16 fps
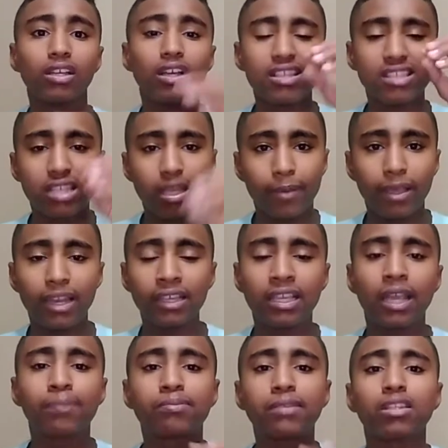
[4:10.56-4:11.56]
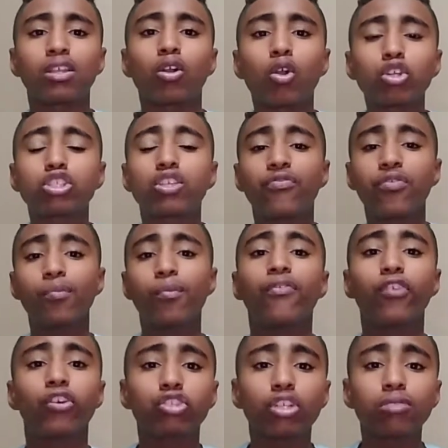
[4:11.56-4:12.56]
الزمالك ابتدى يخش في
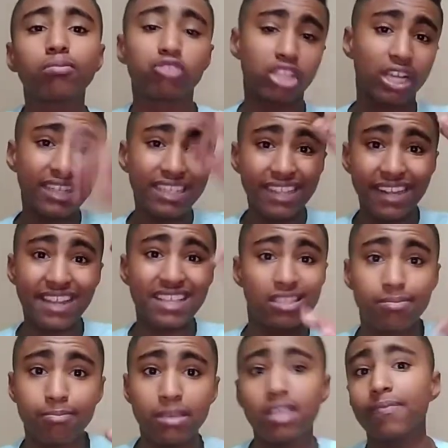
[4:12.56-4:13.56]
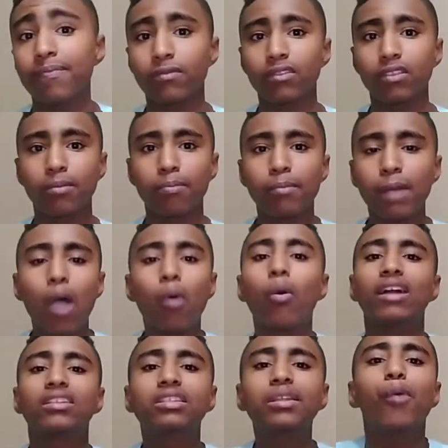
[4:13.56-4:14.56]
المفاوضات بشكل رسمي او
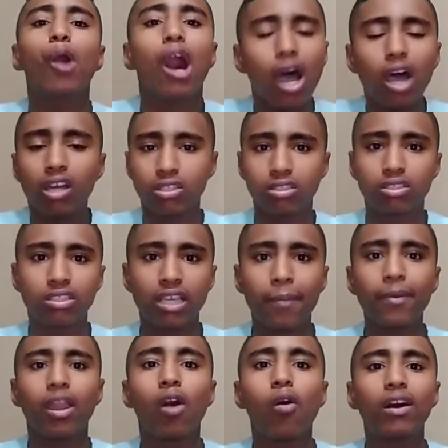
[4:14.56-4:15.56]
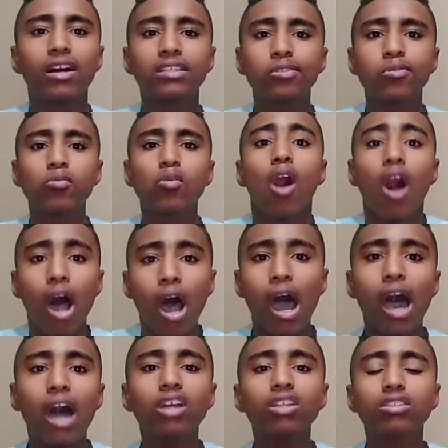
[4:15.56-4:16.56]
قدموا عرض كمان هو قدموا
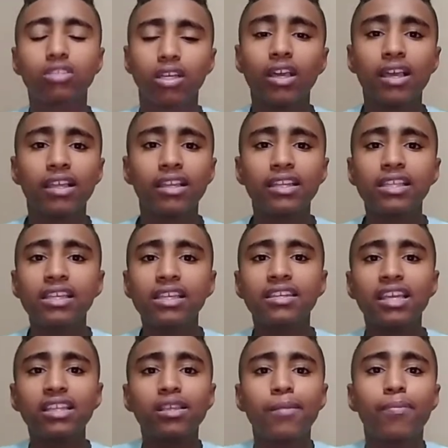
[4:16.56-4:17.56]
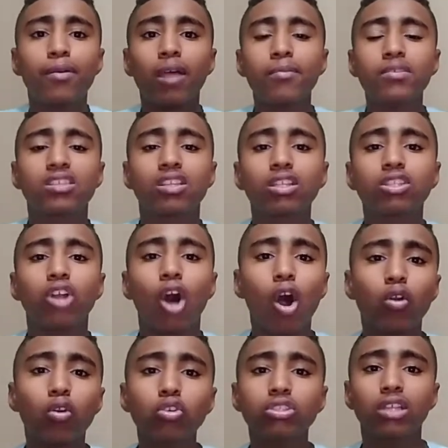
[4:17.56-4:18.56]
عرض لنادي بيراميدز
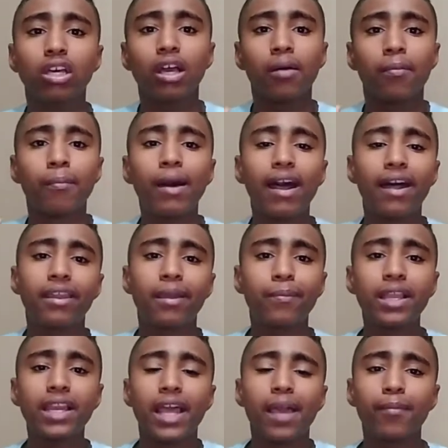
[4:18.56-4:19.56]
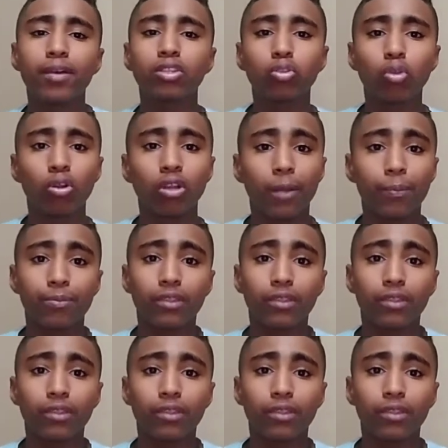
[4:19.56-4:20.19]
للتعاقد مع نبيل عماد دونجا